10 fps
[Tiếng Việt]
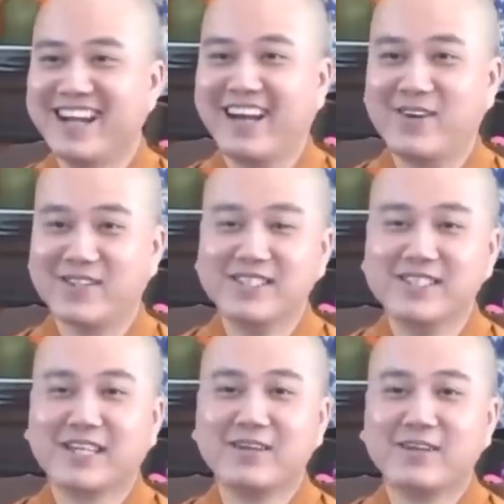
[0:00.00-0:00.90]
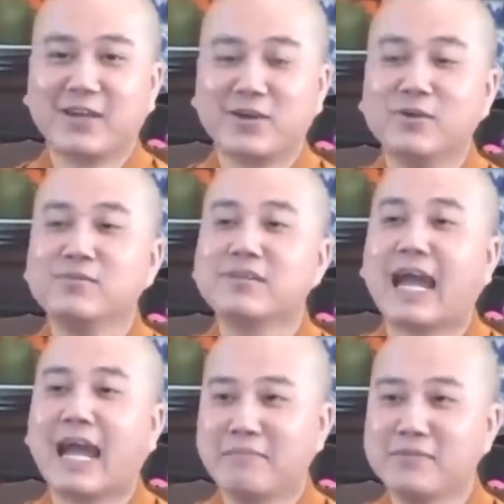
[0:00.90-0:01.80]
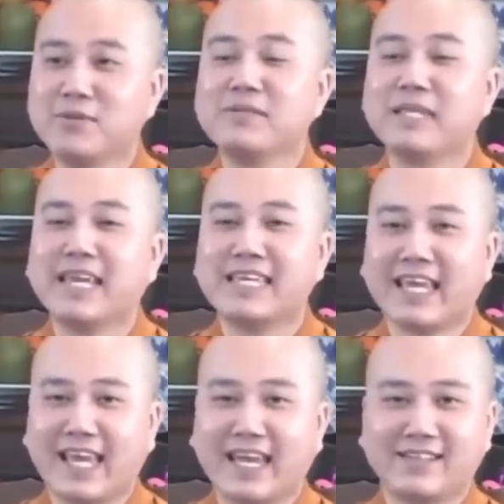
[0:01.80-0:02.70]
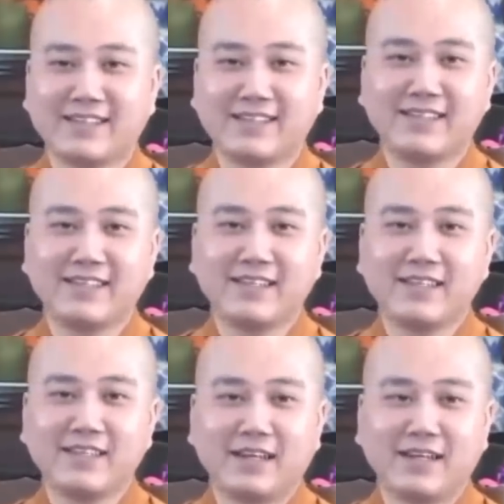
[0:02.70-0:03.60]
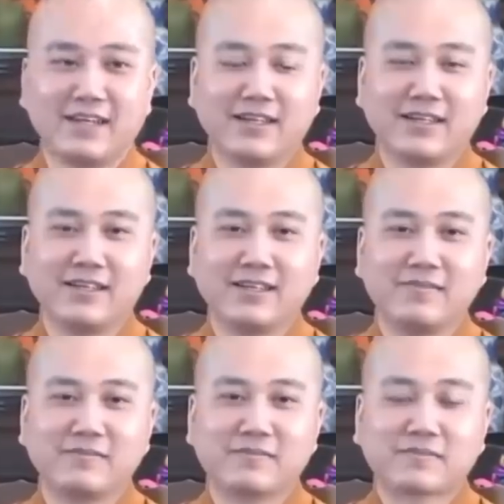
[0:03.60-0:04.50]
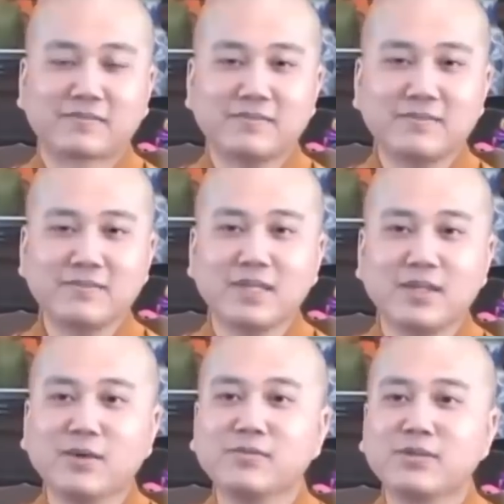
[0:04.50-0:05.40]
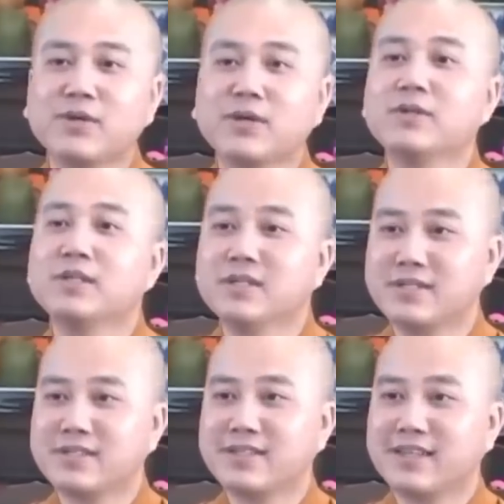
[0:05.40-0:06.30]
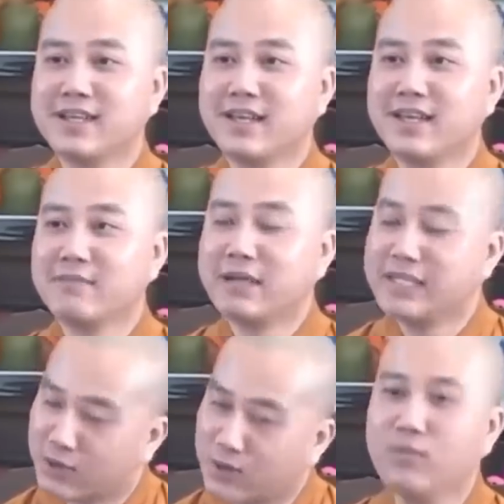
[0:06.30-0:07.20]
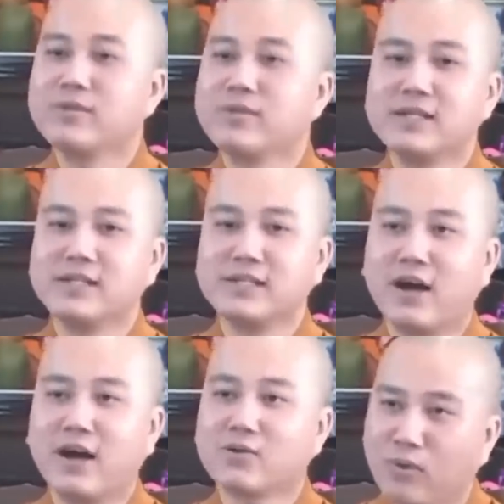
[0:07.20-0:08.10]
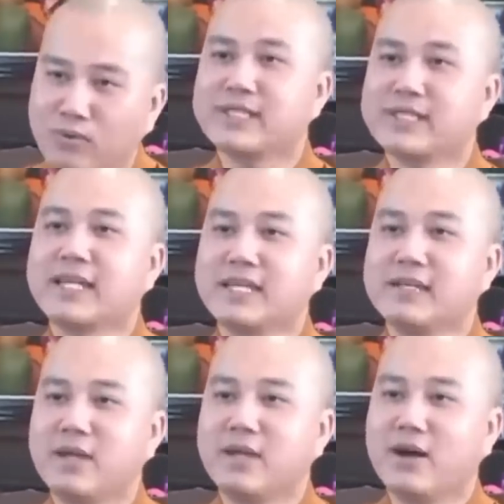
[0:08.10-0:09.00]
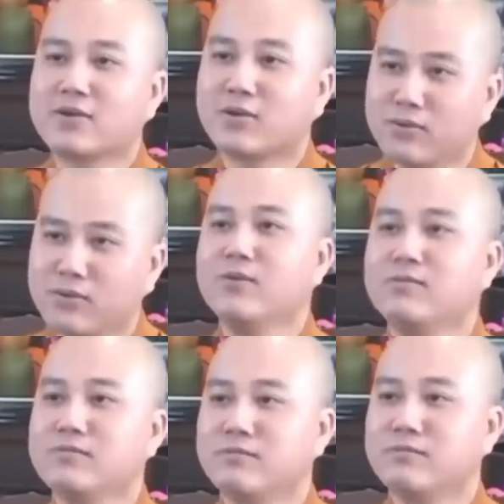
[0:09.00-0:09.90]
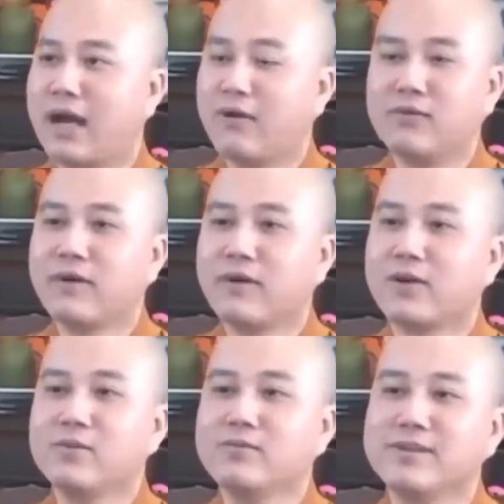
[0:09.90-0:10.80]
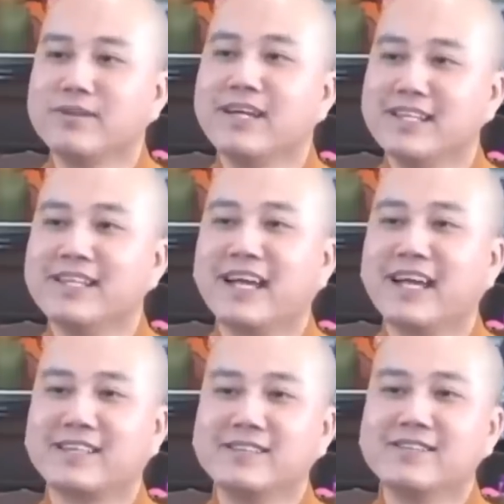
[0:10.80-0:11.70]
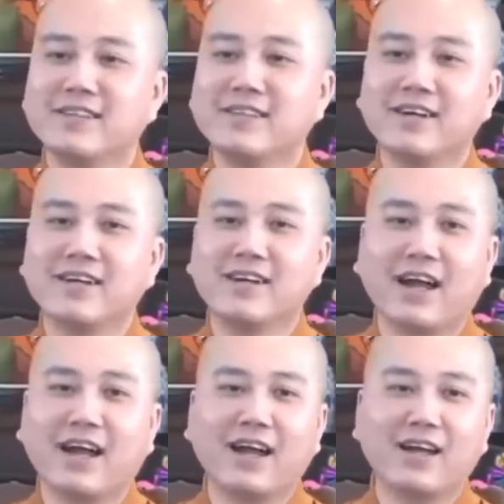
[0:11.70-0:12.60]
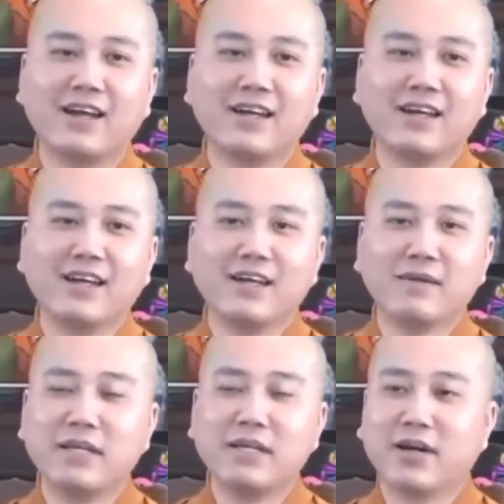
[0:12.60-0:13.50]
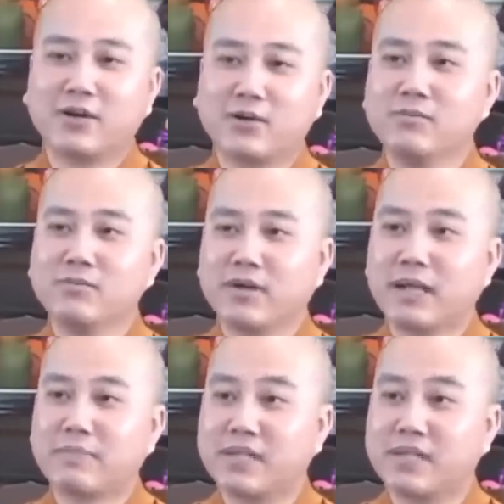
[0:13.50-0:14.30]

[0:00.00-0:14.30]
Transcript: hồi xưa kêu là rung cảm rung nhẹ nhàng à, rung kiểu yêu đương bây giờ cũng cái người đó cũng cái trái tim đó cũng rung mà không có phải rung như ngày trước nữa à bây giờ rung mà đập thình